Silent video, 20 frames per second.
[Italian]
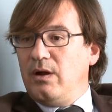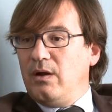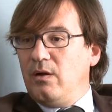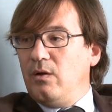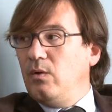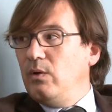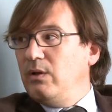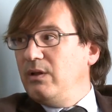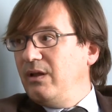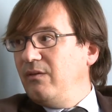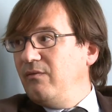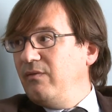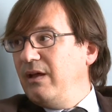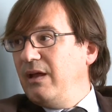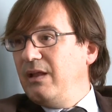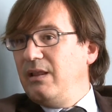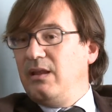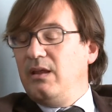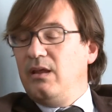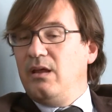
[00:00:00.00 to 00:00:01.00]
raccolti e
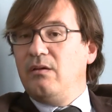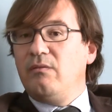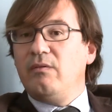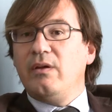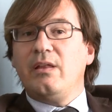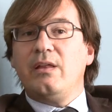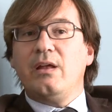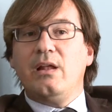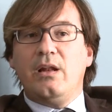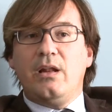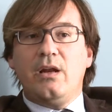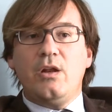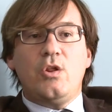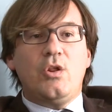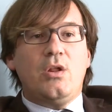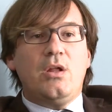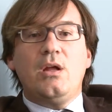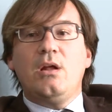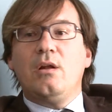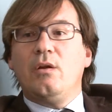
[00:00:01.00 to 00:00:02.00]
avviati, avviati al
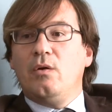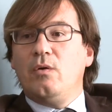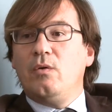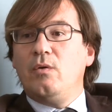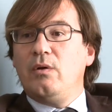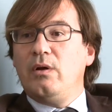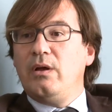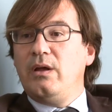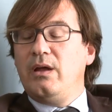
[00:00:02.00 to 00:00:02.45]
riciclo.